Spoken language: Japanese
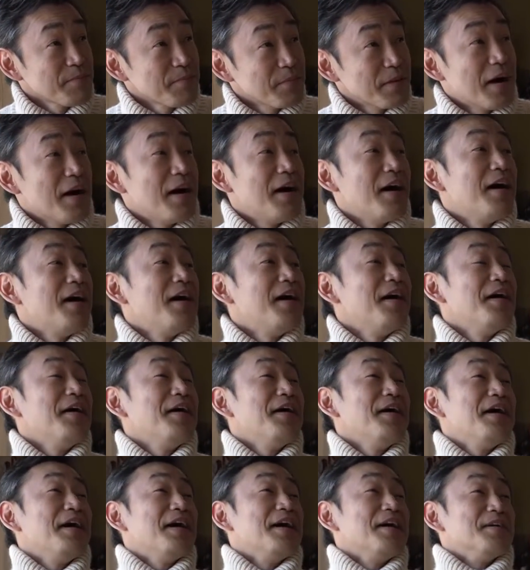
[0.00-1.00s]

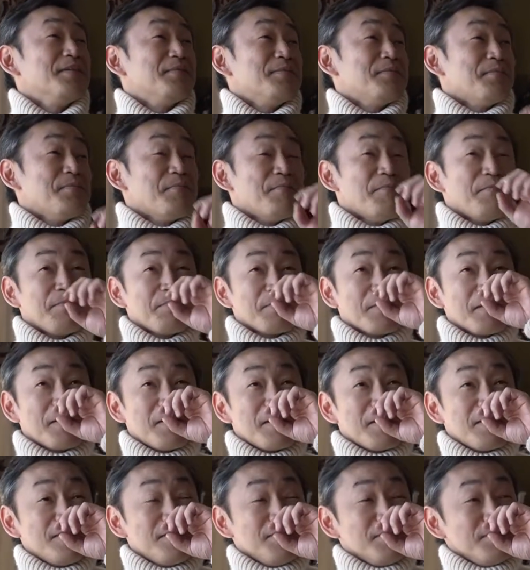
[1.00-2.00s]
ああ
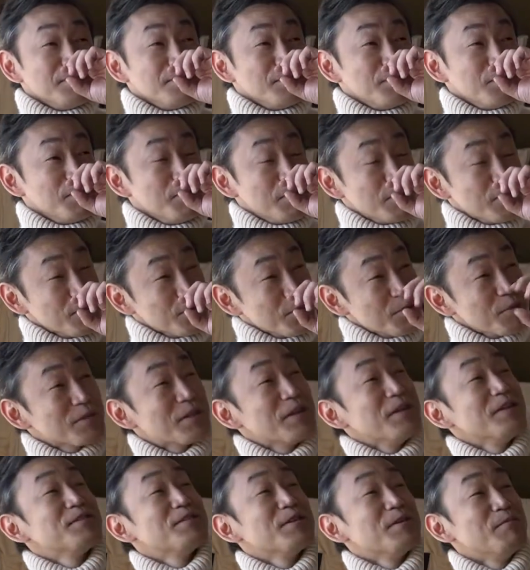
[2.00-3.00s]
今のところ
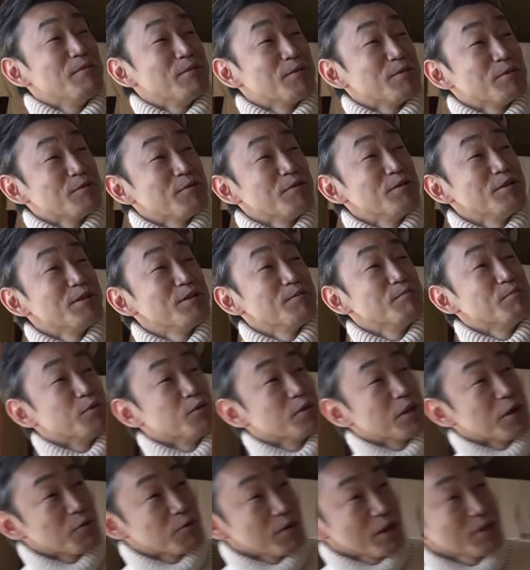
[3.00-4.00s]
店員さん見ると食いしん坊だろ